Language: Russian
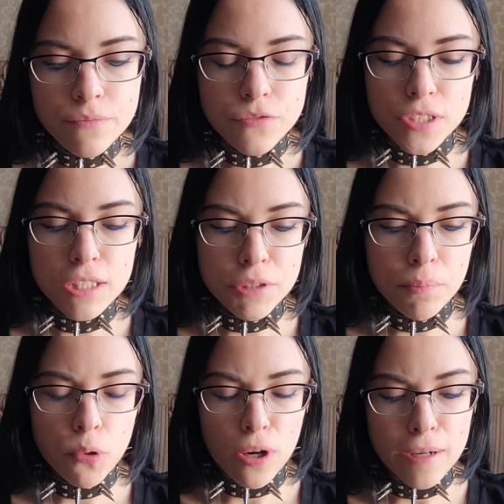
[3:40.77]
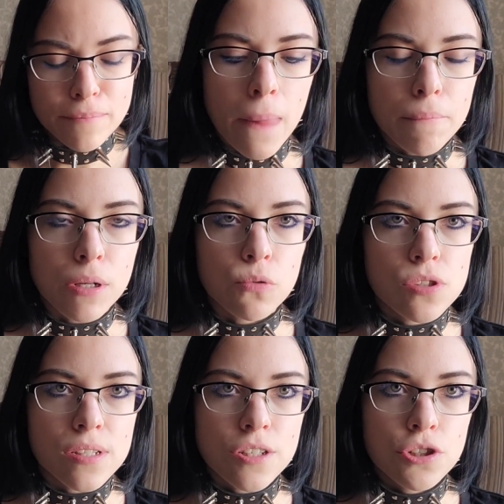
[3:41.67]
В целом неплохо. Могу
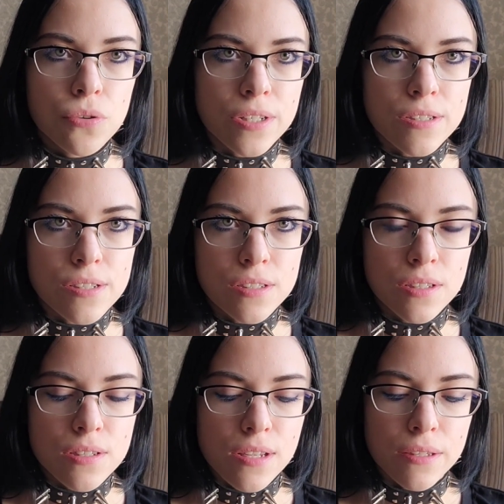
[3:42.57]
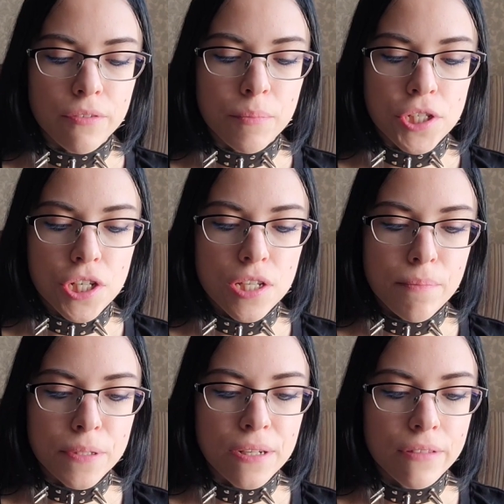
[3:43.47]
сказать, что консистенция этого печенья
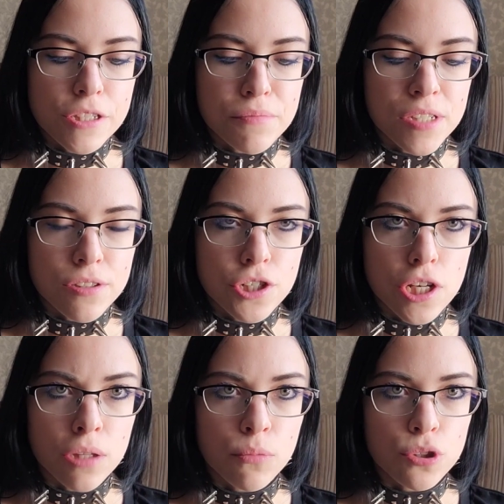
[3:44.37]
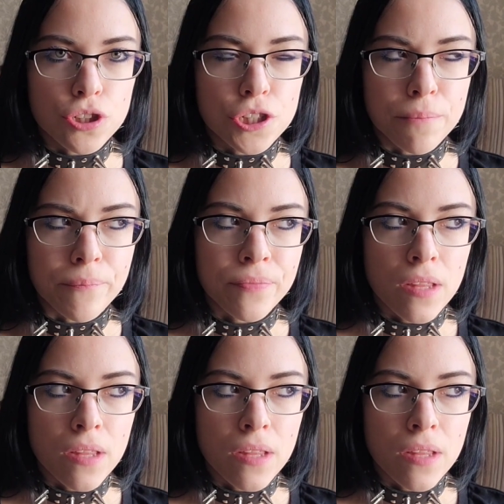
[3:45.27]
понравилась мне значительно больше, чем